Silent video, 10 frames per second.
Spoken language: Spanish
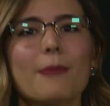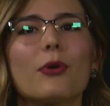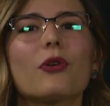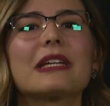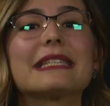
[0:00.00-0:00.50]

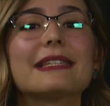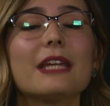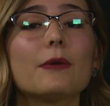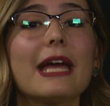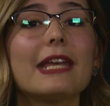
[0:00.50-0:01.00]
por lo que
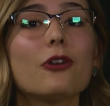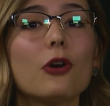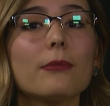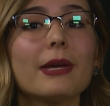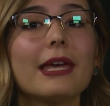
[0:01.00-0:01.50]
sentía una
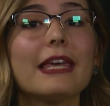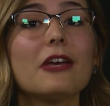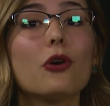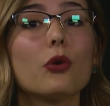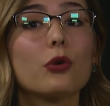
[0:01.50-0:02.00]
enorme
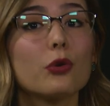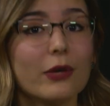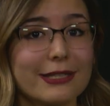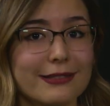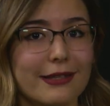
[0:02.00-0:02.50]

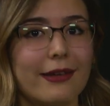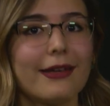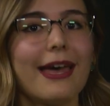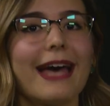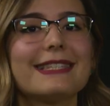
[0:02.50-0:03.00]
incongruencia.